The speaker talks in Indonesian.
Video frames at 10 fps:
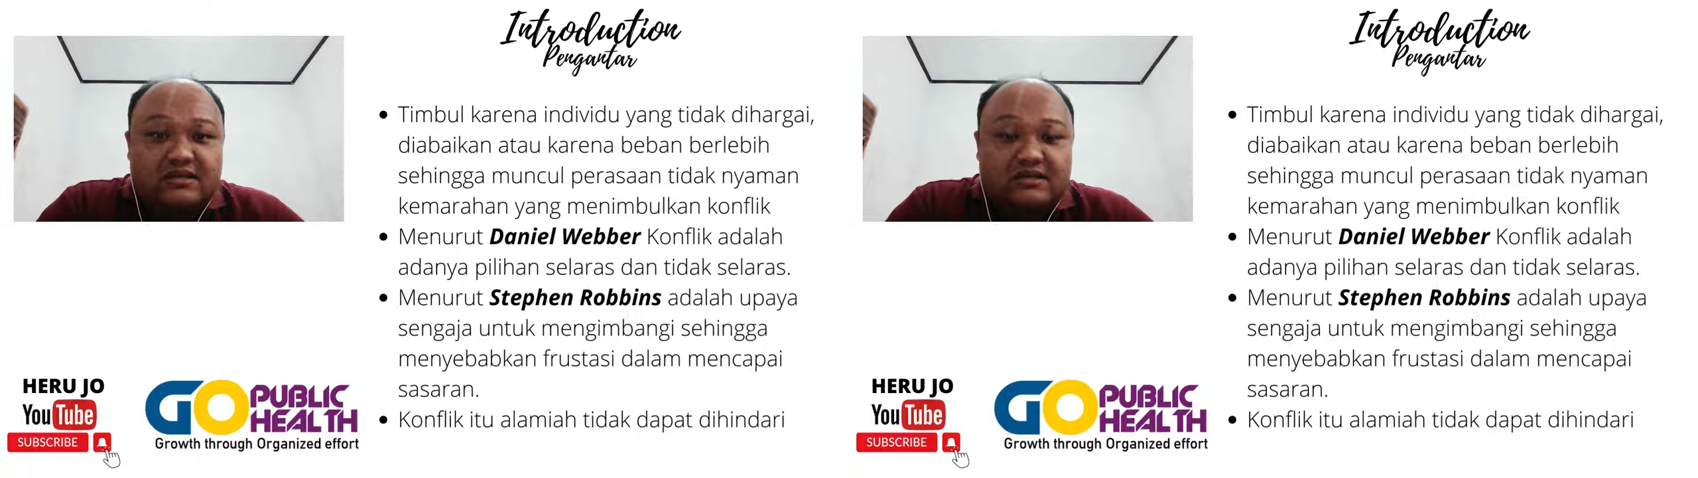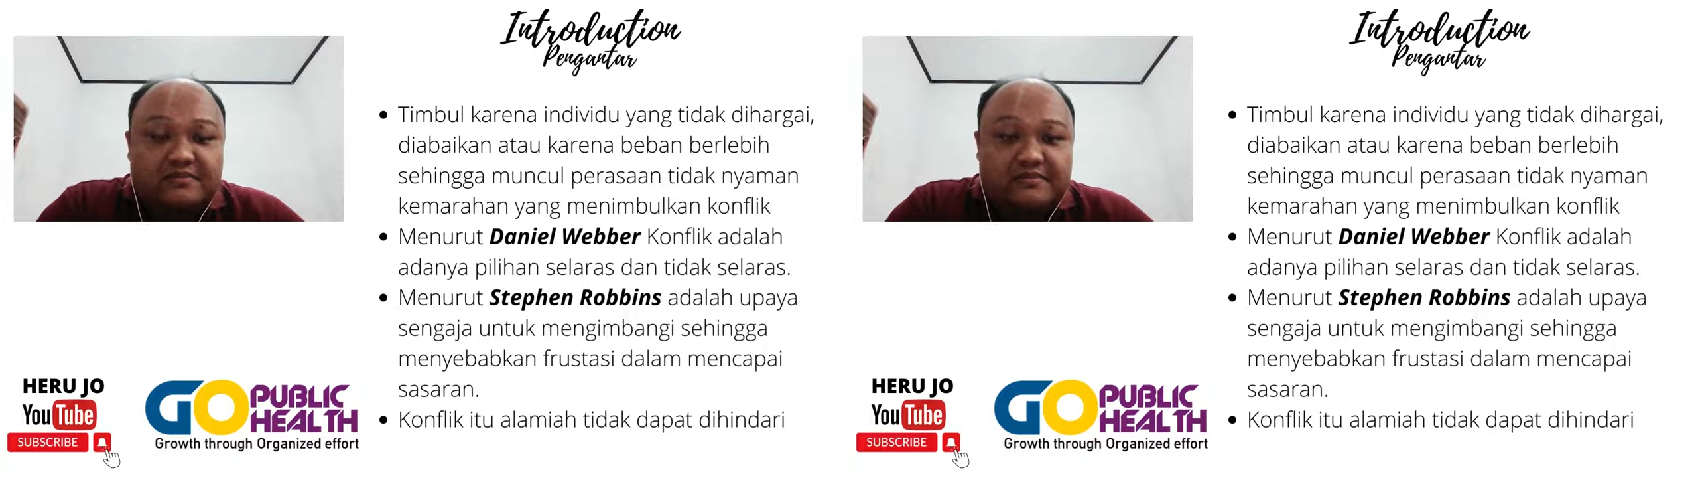
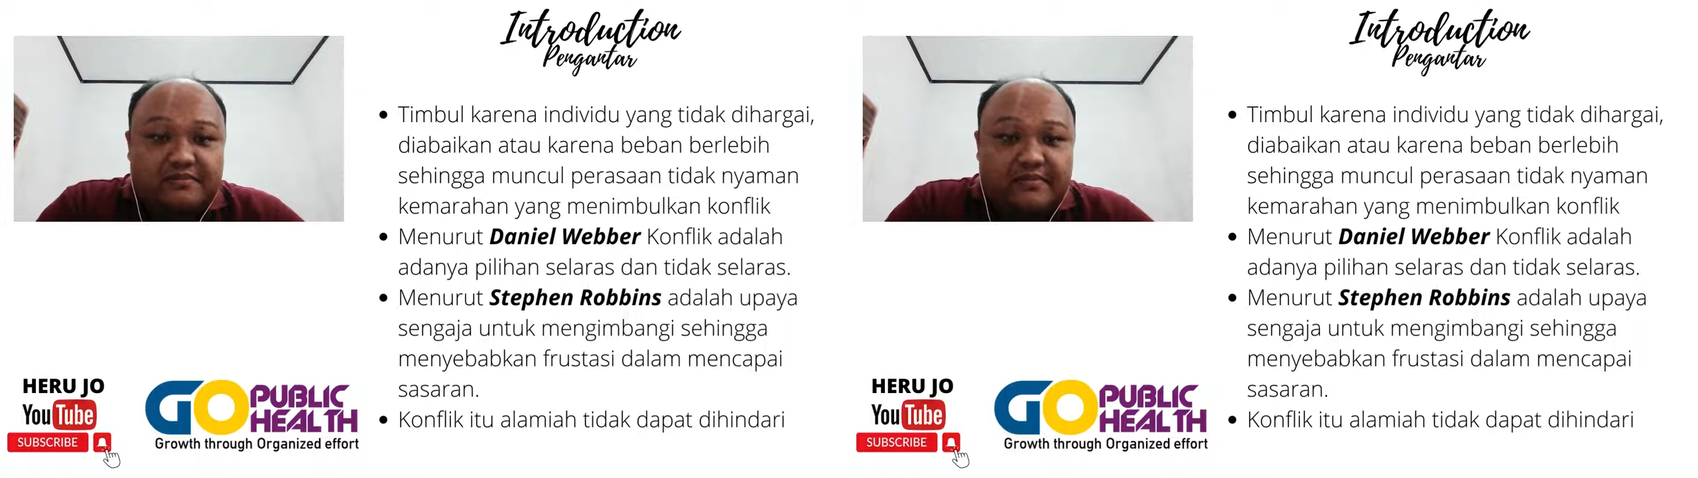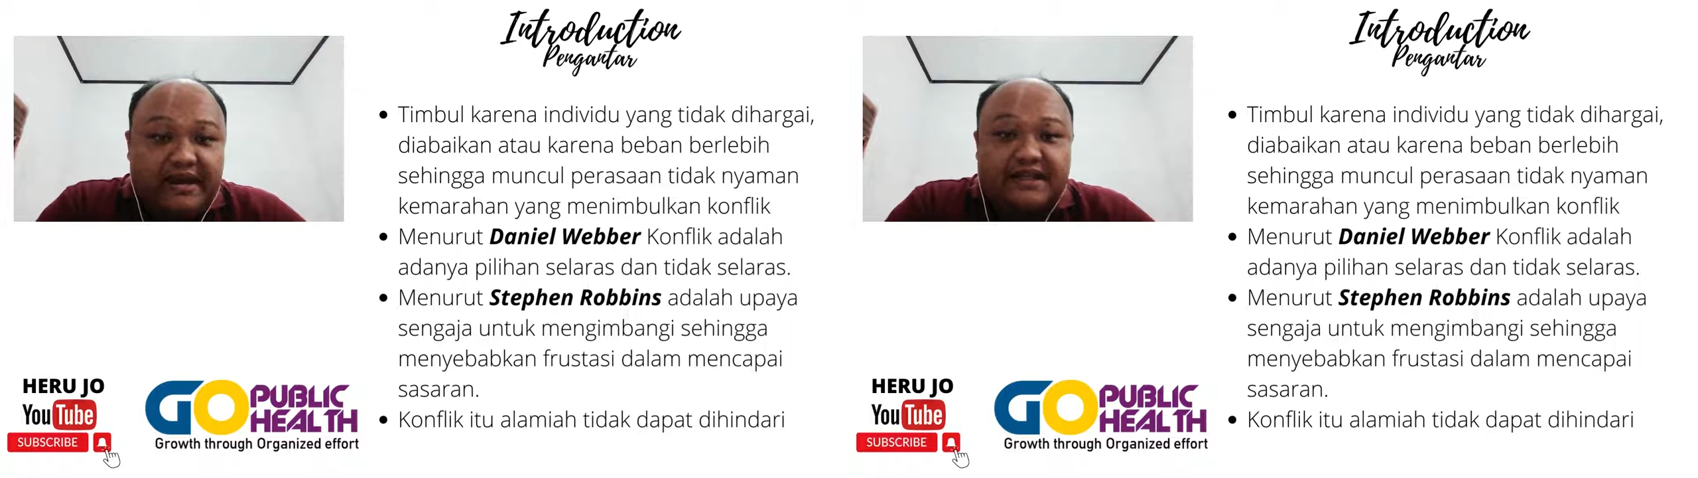uh,
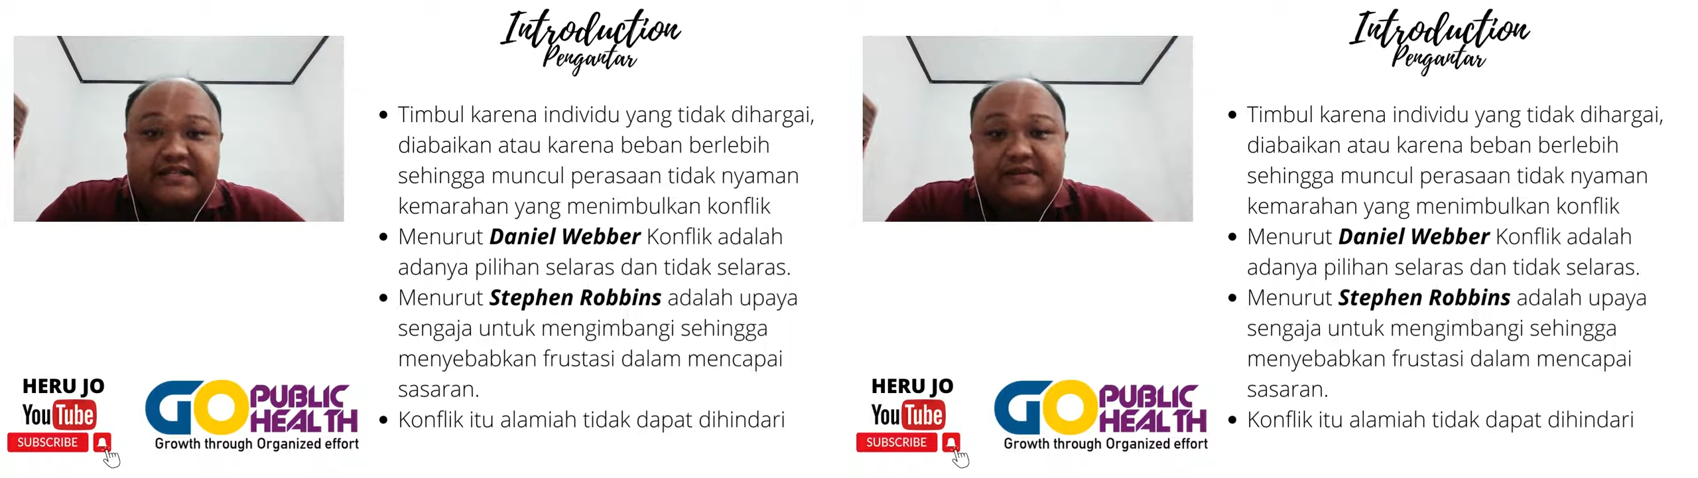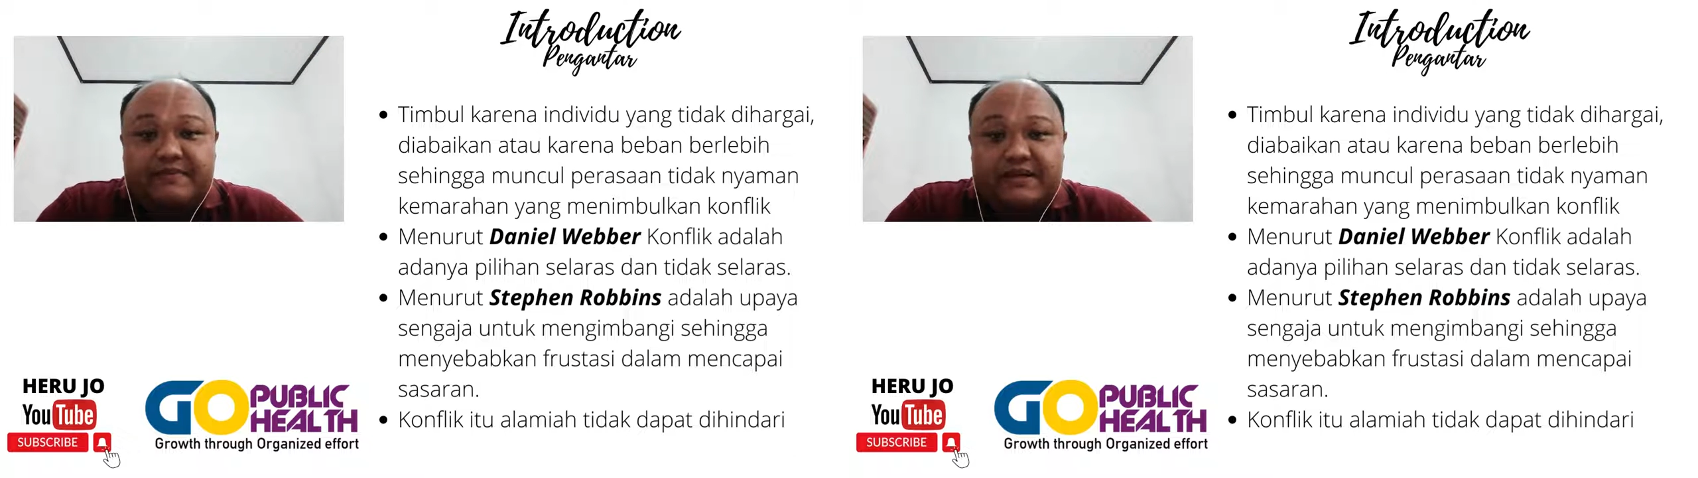
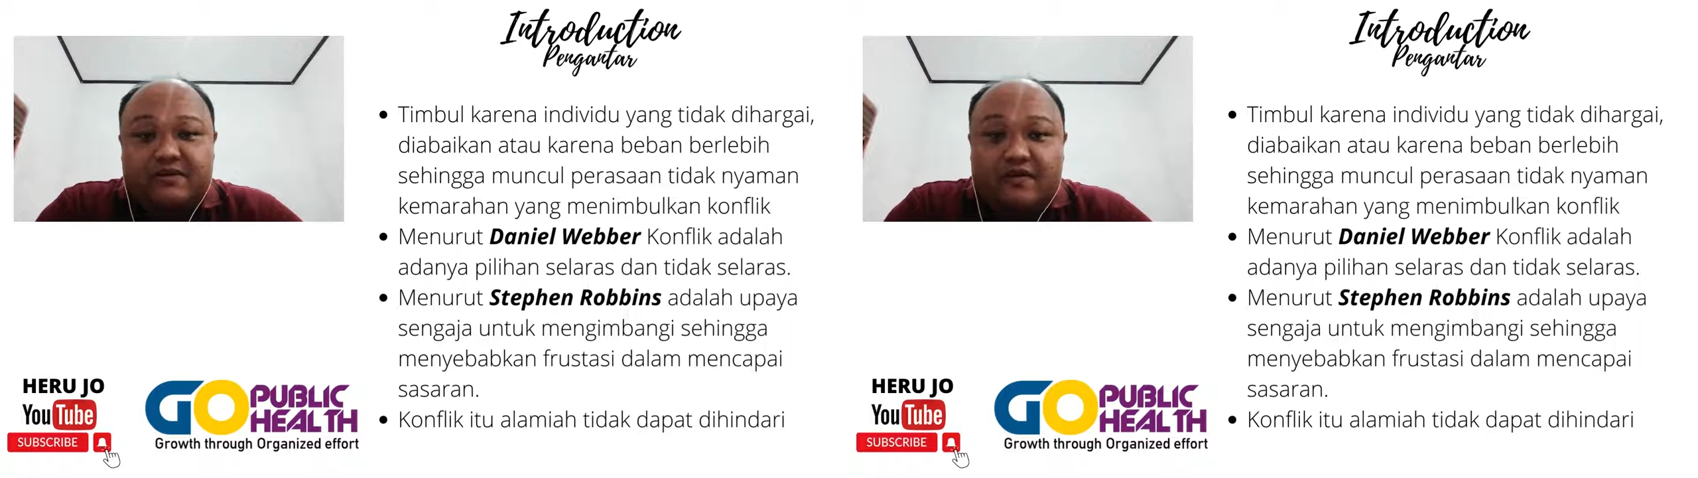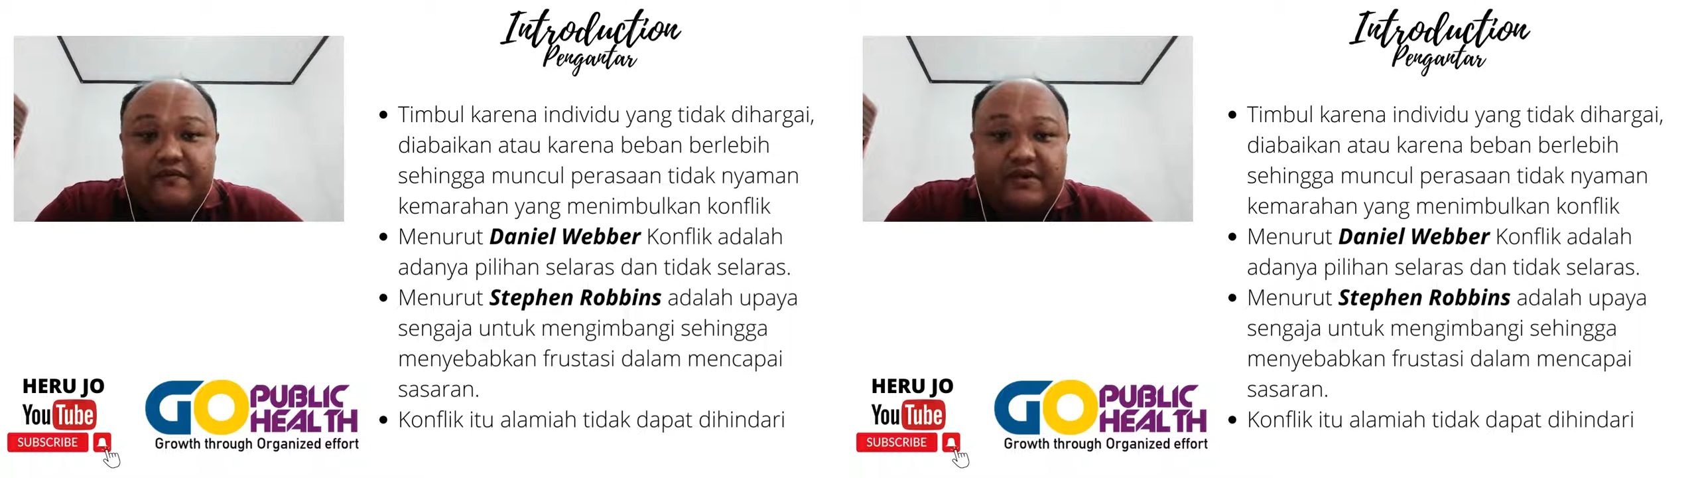manajemen